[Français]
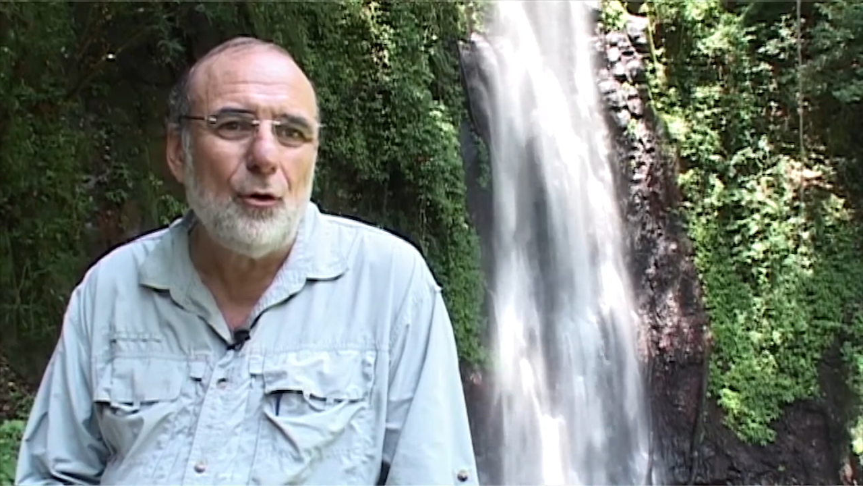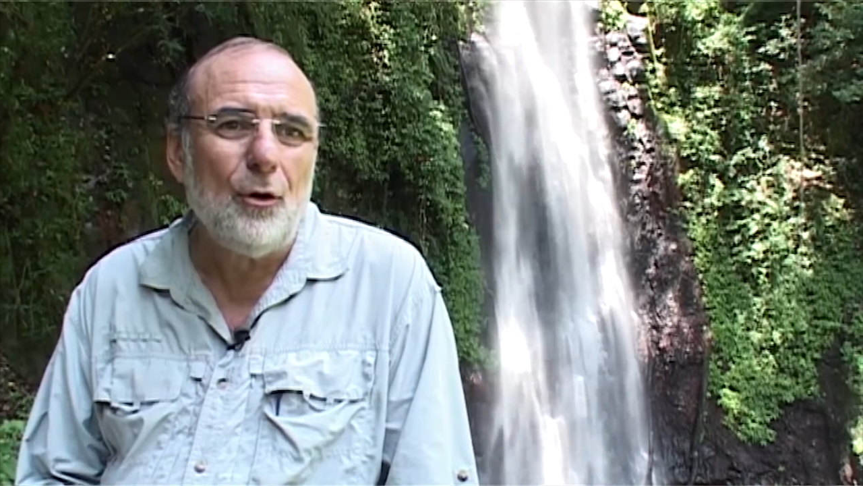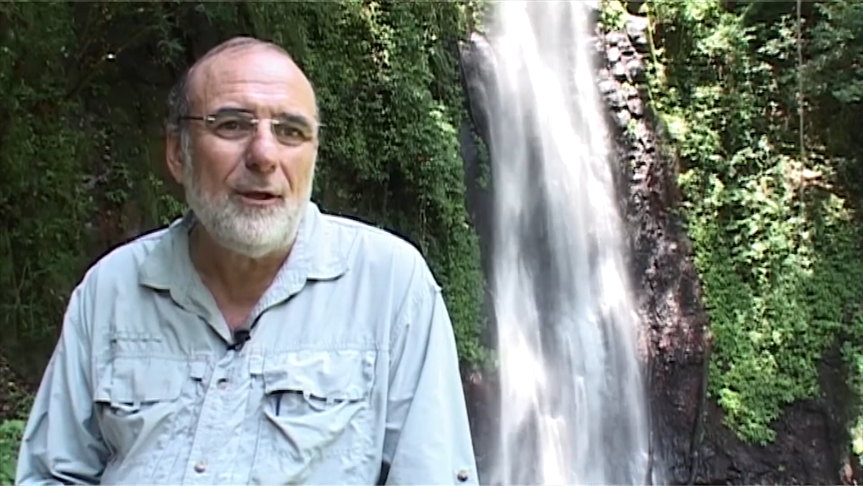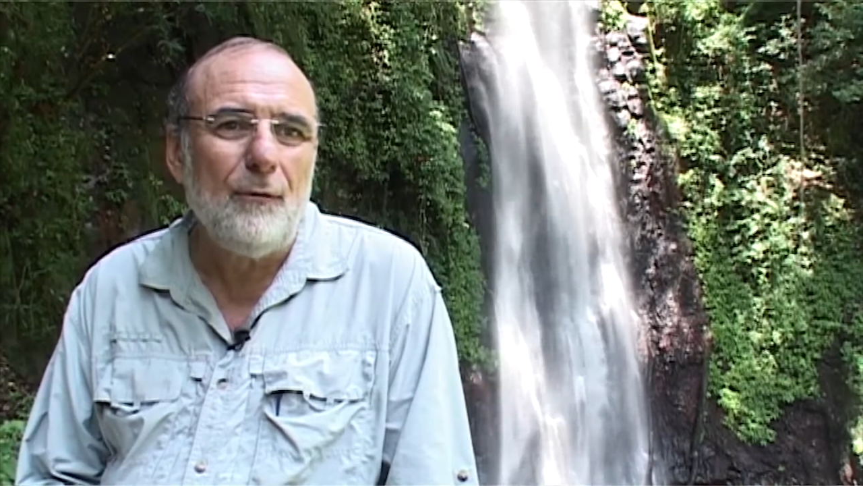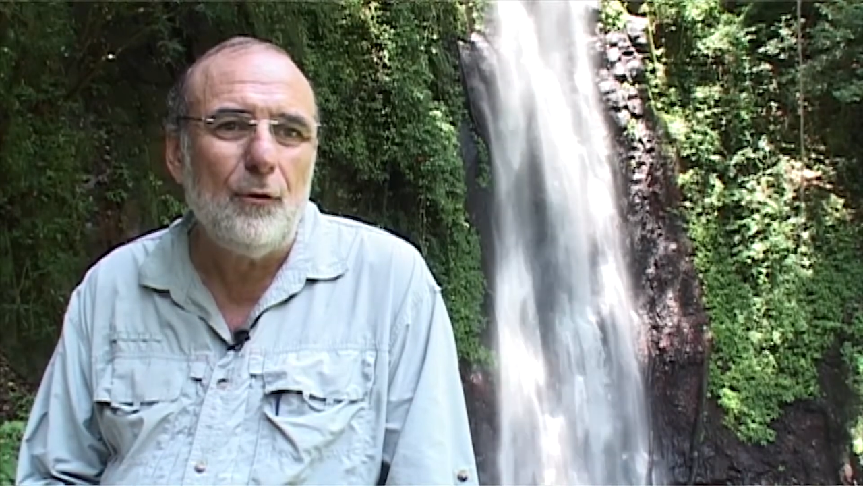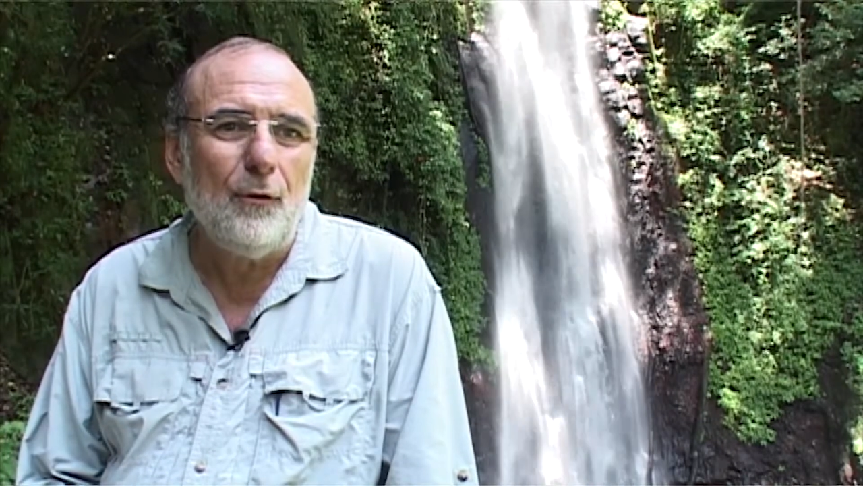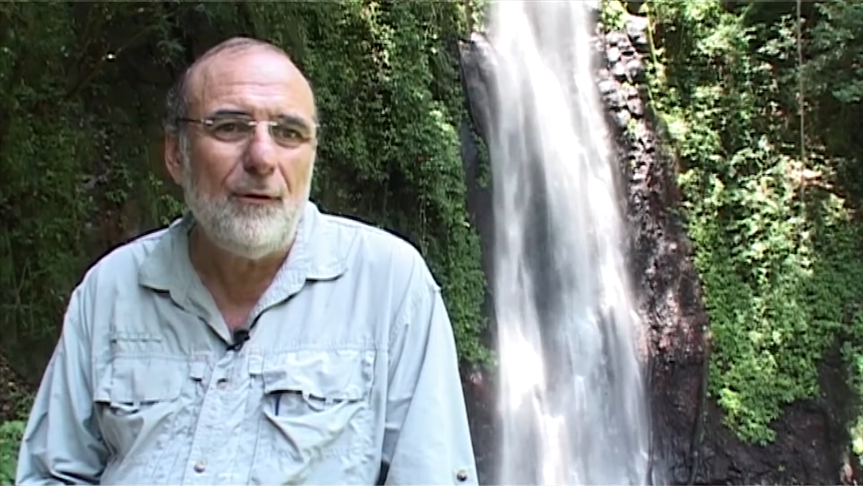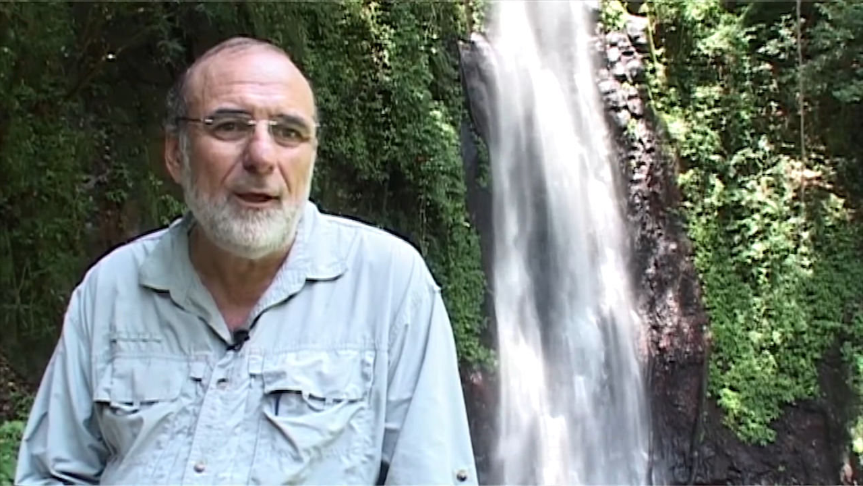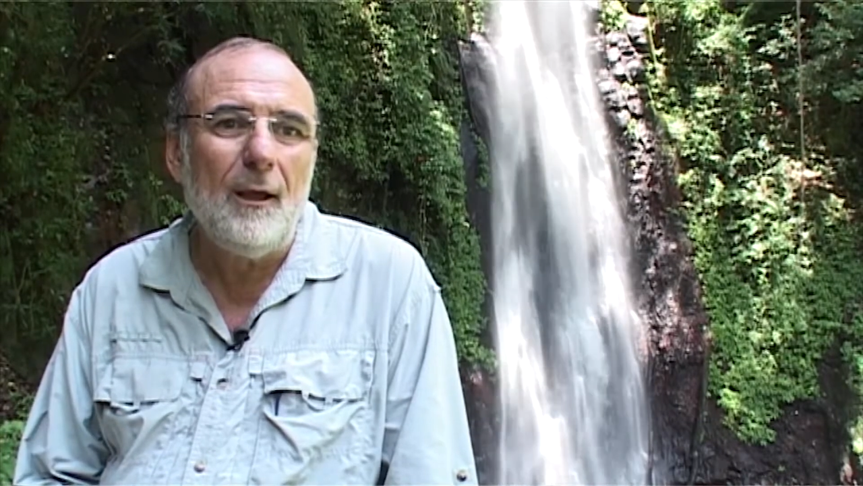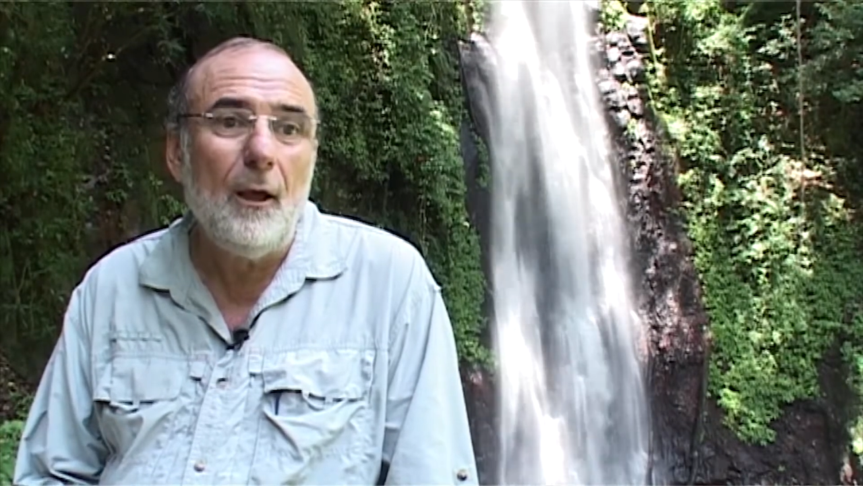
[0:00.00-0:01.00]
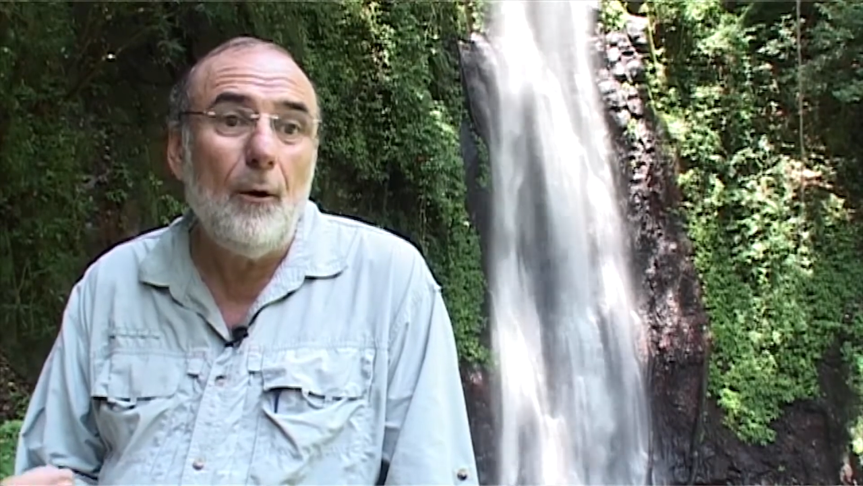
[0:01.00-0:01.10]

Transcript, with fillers: de leur niveau de vie